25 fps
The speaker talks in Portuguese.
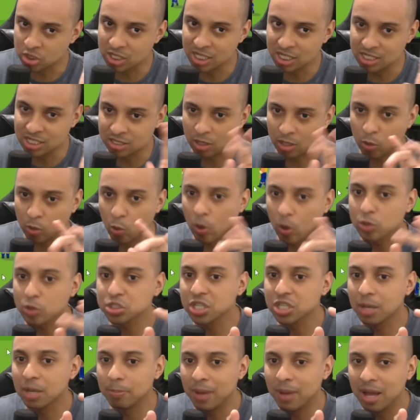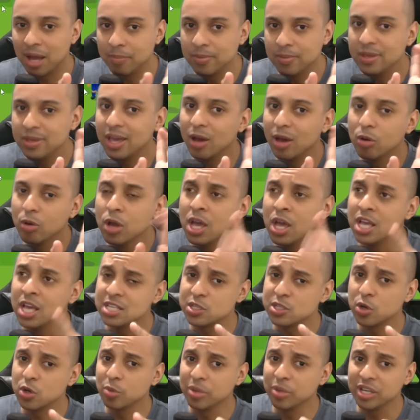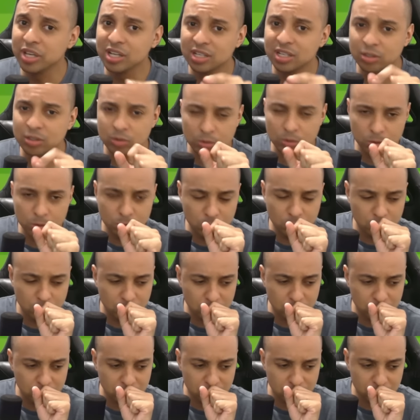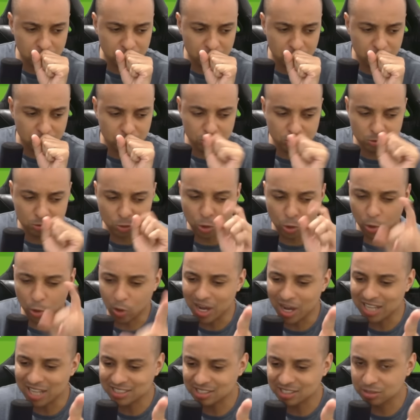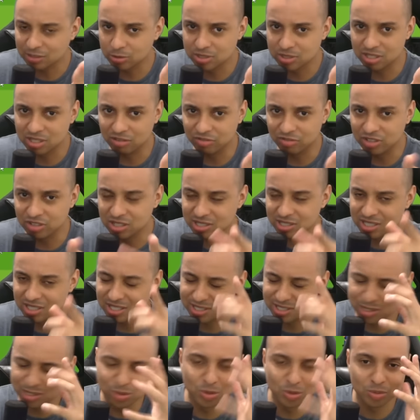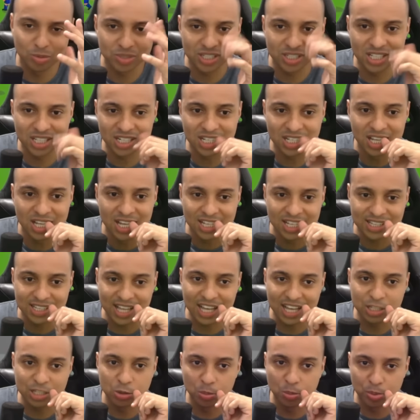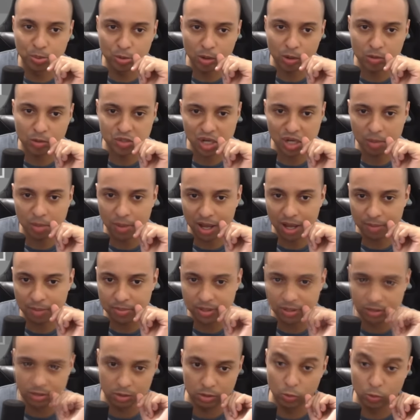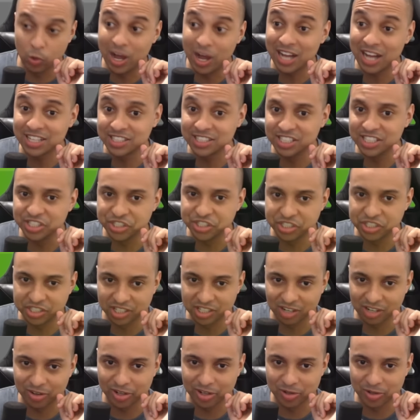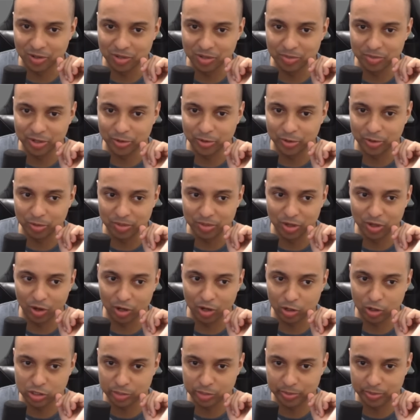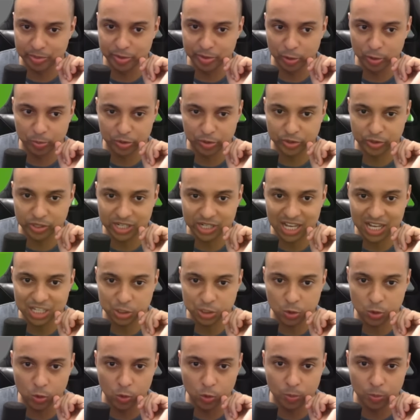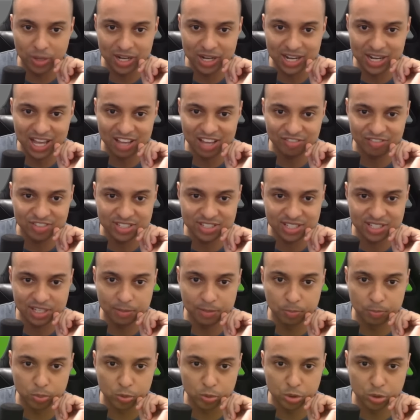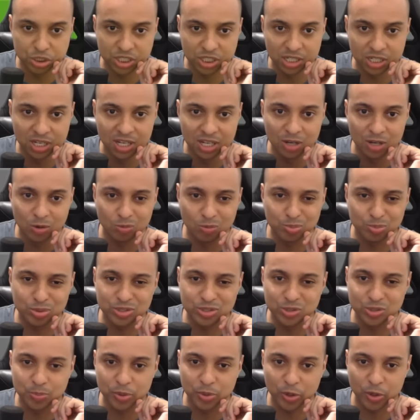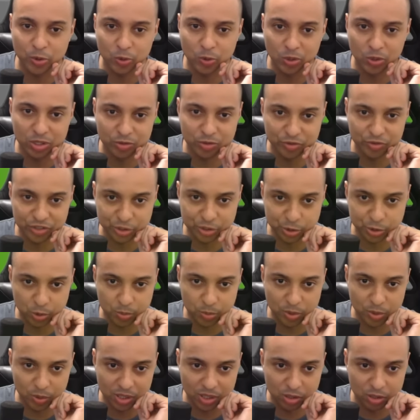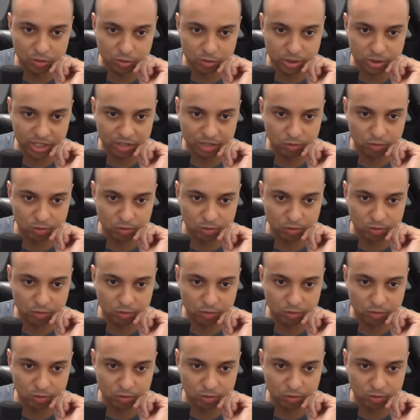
eles. O Al-Shabaab é um, se eu não me engano, o croata do Sevilha, esqueci o nome dele, tá indo pro Al-Shabaab, o Rakitic, agora que eu lembrei o nome. E ó, nossa primeira oportunidade com o Rubem Neves, que puxa putz, pior é que o goleiro fechou o meu ângulo, vou ter que